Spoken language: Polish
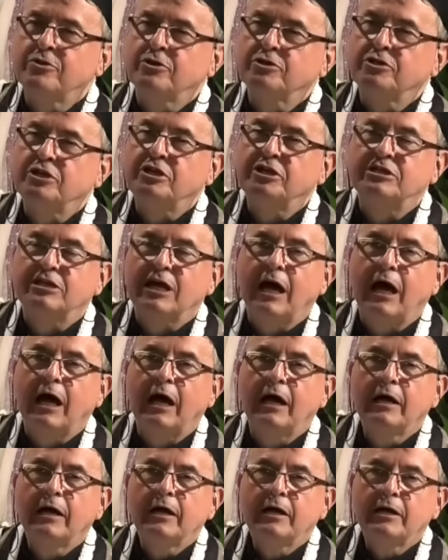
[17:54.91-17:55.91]
nogi
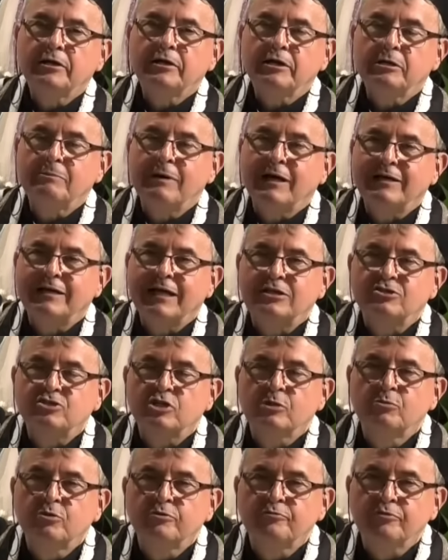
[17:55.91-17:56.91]
chyta. I Maria
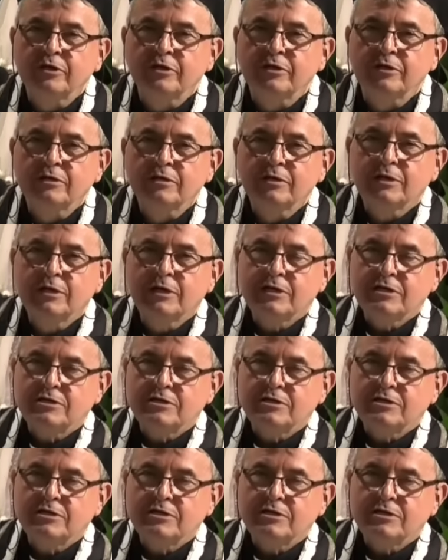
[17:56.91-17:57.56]
co mówi?